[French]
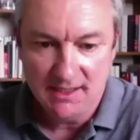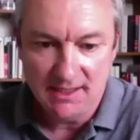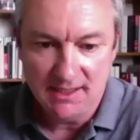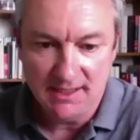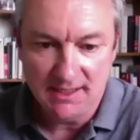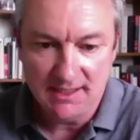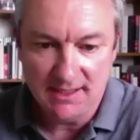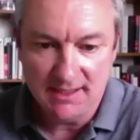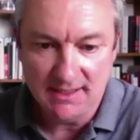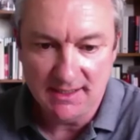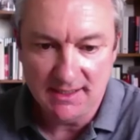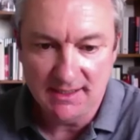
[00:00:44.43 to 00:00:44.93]

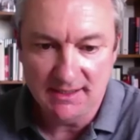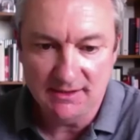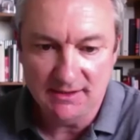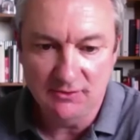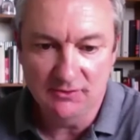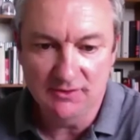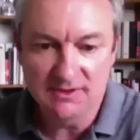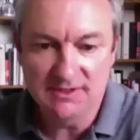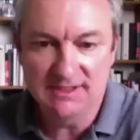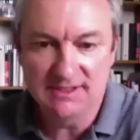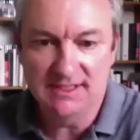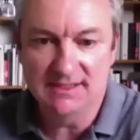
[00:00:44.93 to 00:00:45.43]
Et,
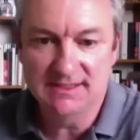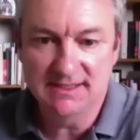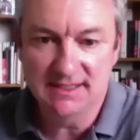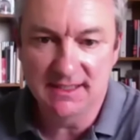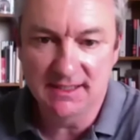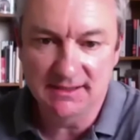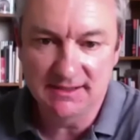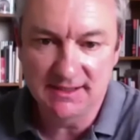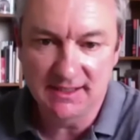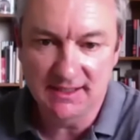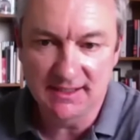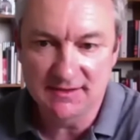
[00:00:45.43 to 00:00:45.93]
donc, c'est
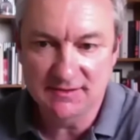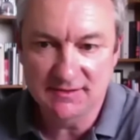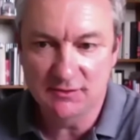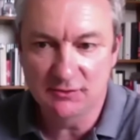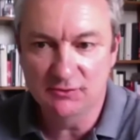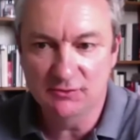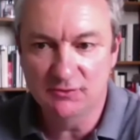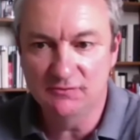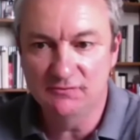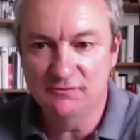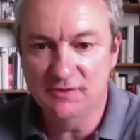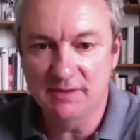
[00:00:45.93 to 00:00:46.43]
intéressant
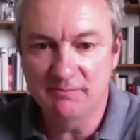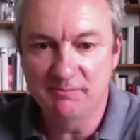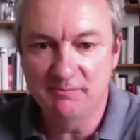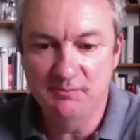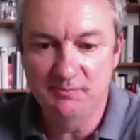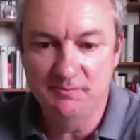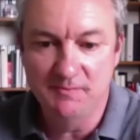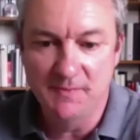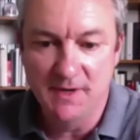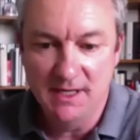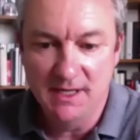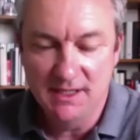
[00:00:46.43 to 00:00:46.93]
de voir
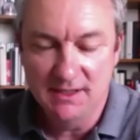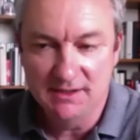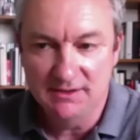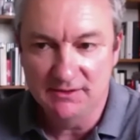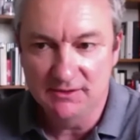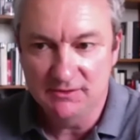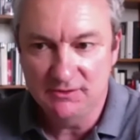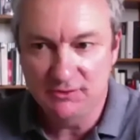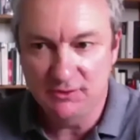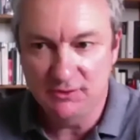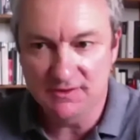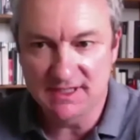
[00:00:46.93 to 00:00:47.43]

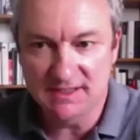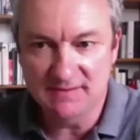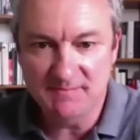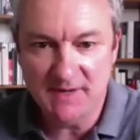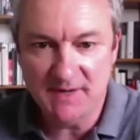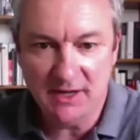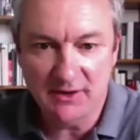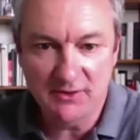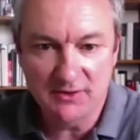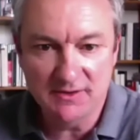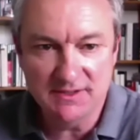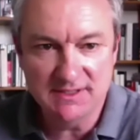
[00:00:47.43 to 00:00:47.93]
sur cette
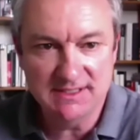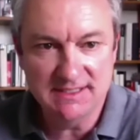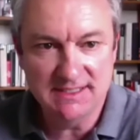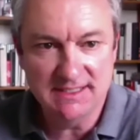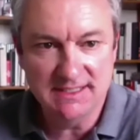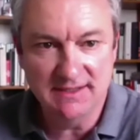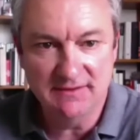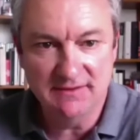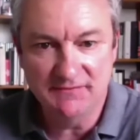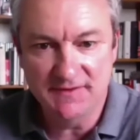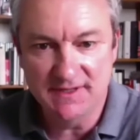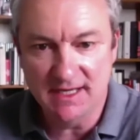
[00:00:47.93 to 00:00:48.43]
période
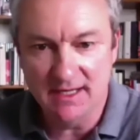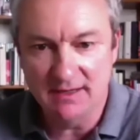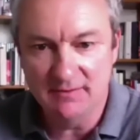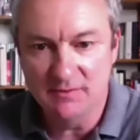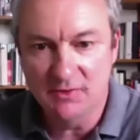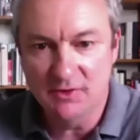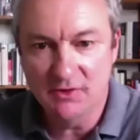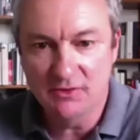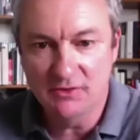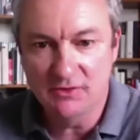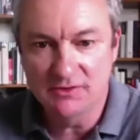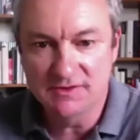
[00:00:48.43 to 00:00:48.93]
si
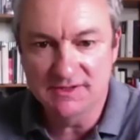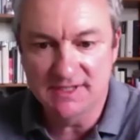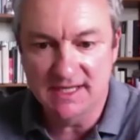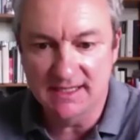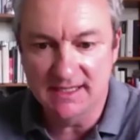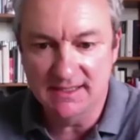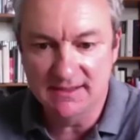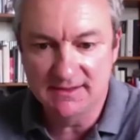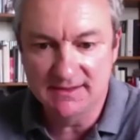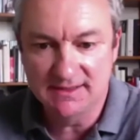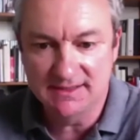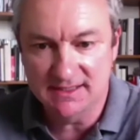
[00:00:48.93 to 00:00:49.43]
finalement euh,
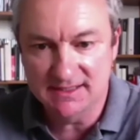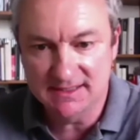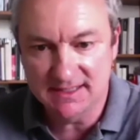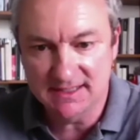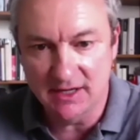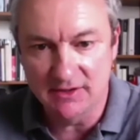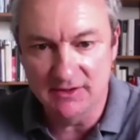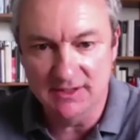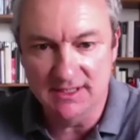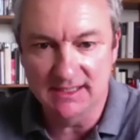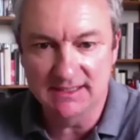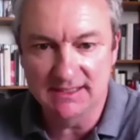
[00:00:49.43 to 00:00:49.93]
ça, sera
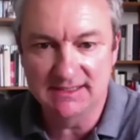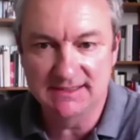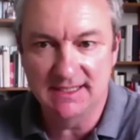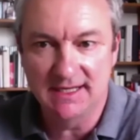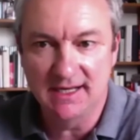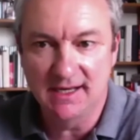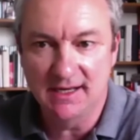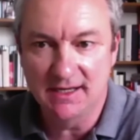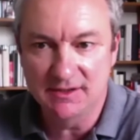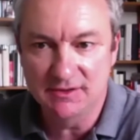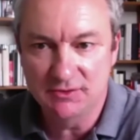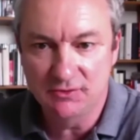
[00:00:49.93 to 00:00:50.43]
une
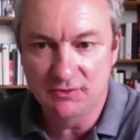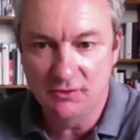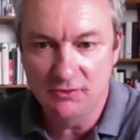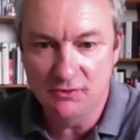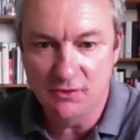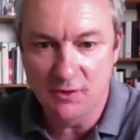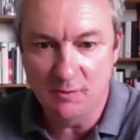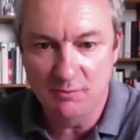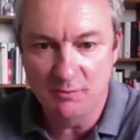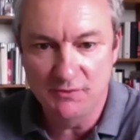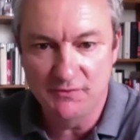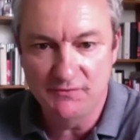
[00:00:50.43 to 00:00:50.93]
accélération
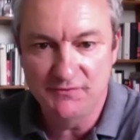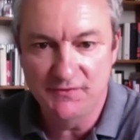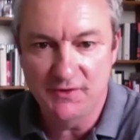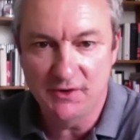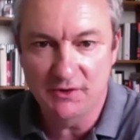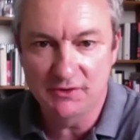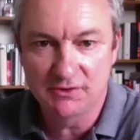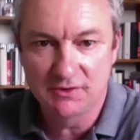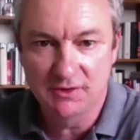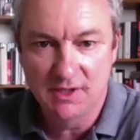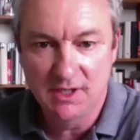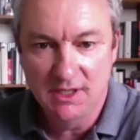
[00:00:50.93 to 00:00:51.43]
encore plus
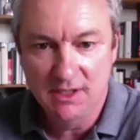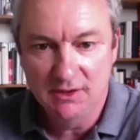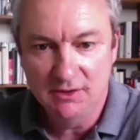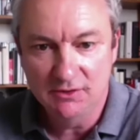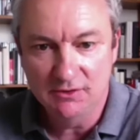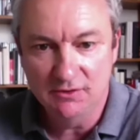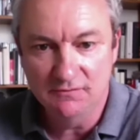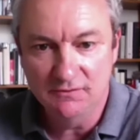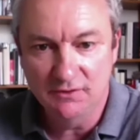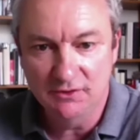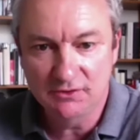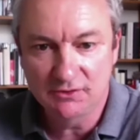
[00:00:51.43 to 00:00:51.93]
forte
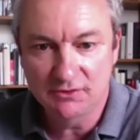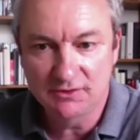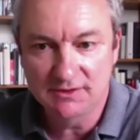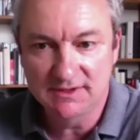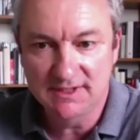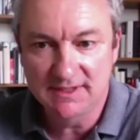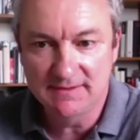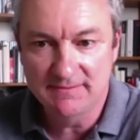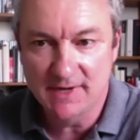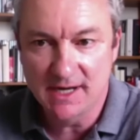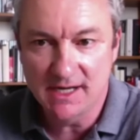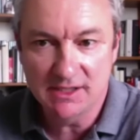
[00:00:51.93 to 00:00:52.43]
de votre
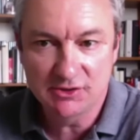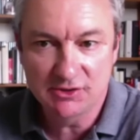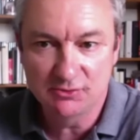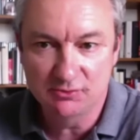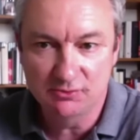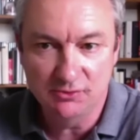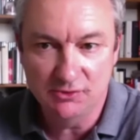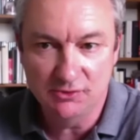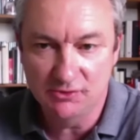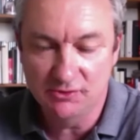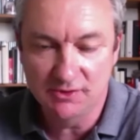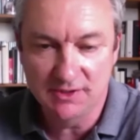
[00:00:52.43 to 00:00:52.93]
démarche
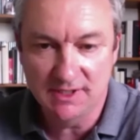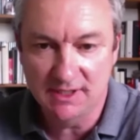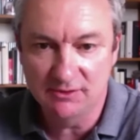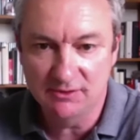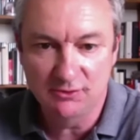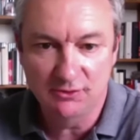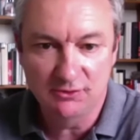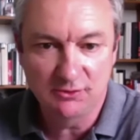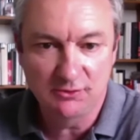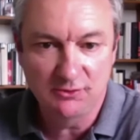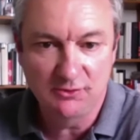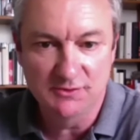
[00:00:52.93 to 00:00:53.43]
ou qu'il y a
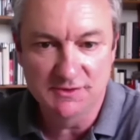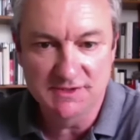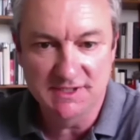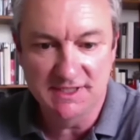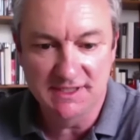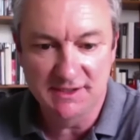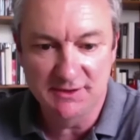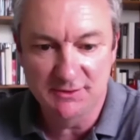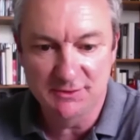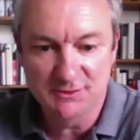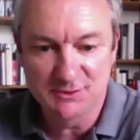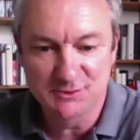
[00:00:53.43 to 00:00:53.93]
d'autres
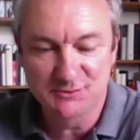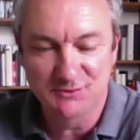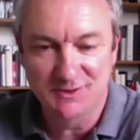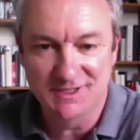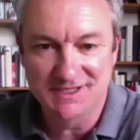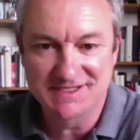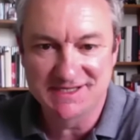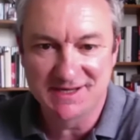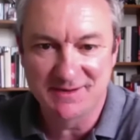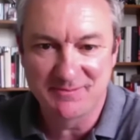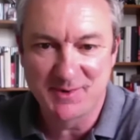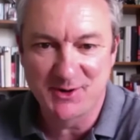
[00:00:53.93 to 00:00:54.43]
conséquences. Je vous
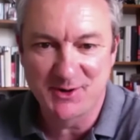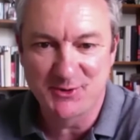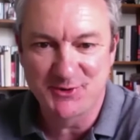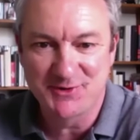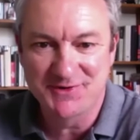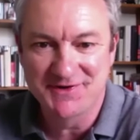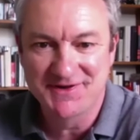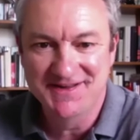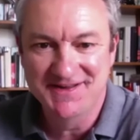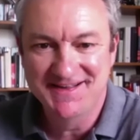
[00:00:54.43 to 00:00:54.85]
laisse la parole.